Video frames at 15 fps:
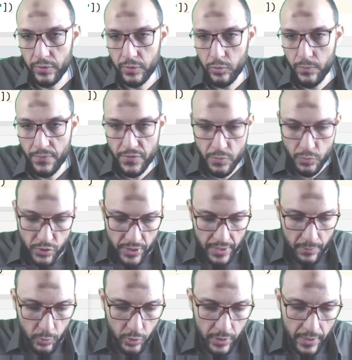فقلت له مفيش مشكله
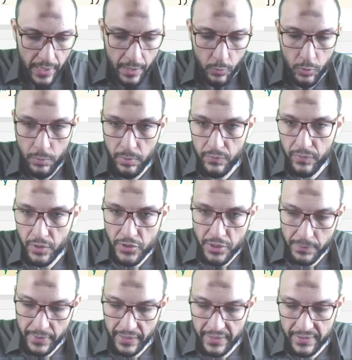ممكن نحوله بالفانكشن
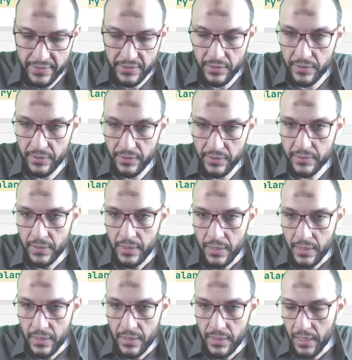بتاع الاس تي ار
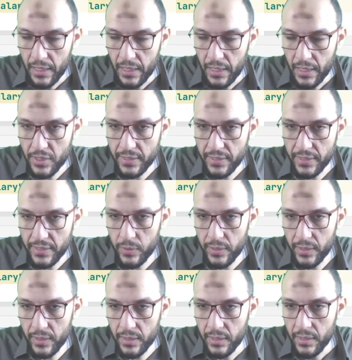عشان يتحول
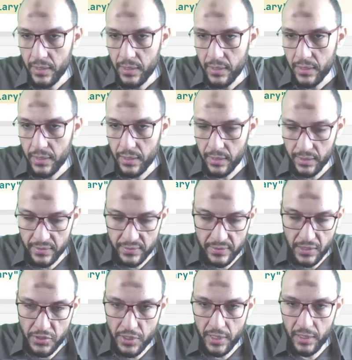الى الى نص
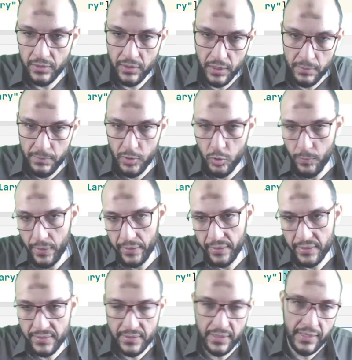عشان اقدر ادمجه مع
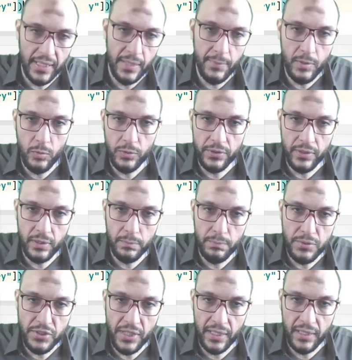النص الكامل ويتعرض
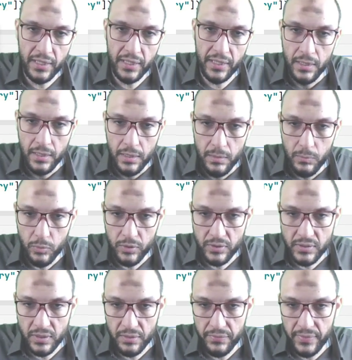بشكل
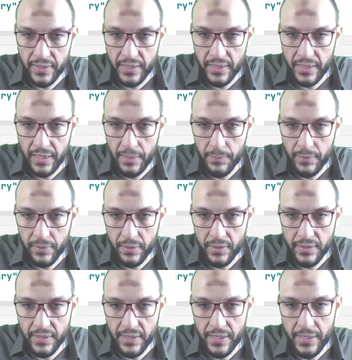منسق فاجي اعمل رن
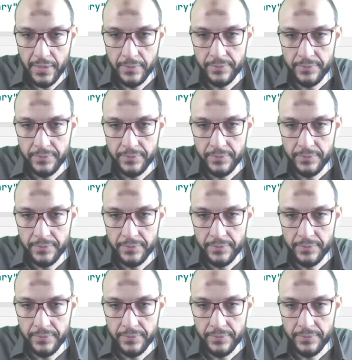تاني